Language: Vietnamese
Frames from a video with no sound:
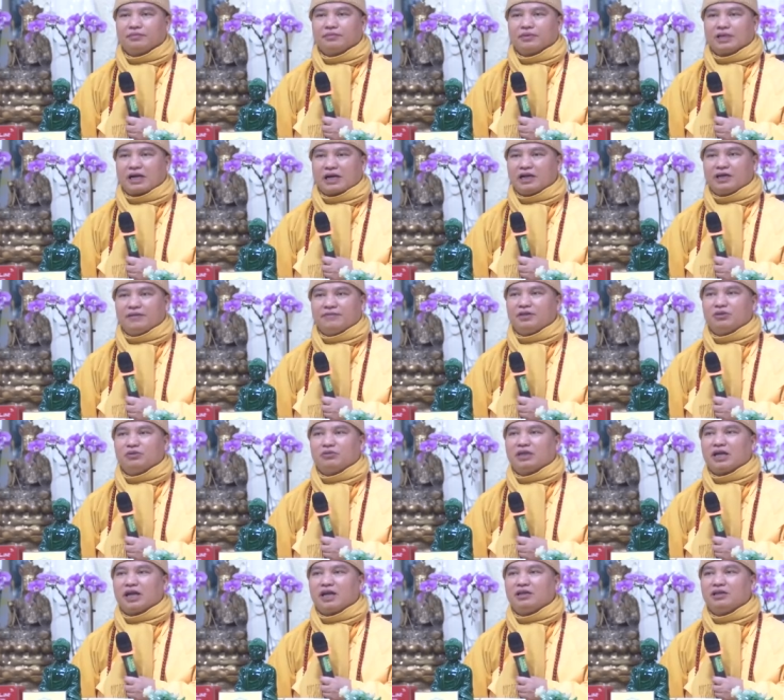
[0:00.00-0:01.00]
Khẳng định với
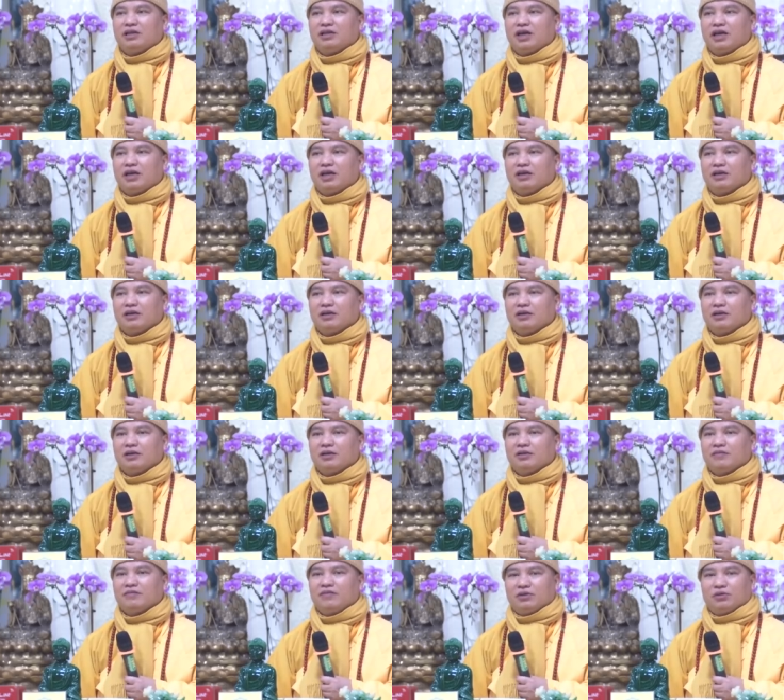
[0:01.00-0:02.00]
chúng ta như thế.
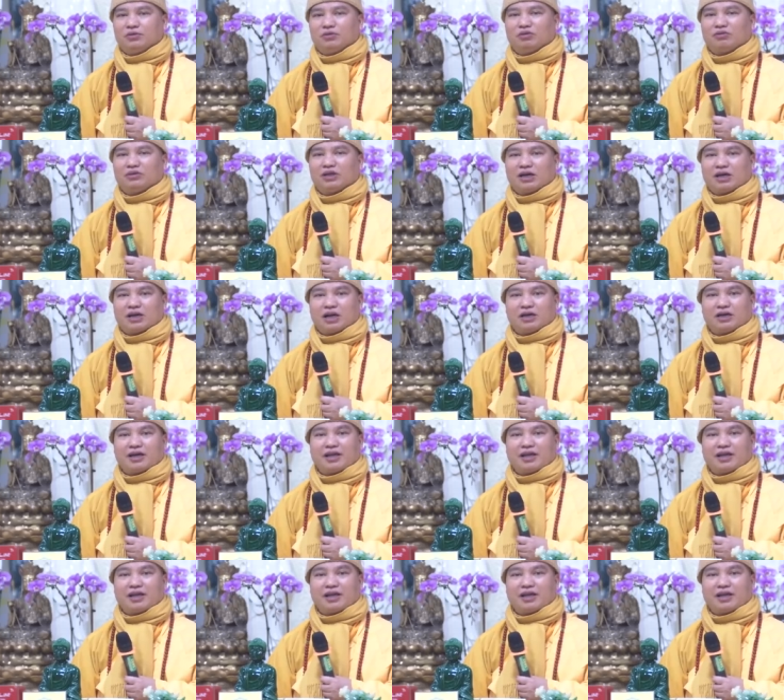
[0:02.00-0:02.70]
Ví dụ chúng ta cất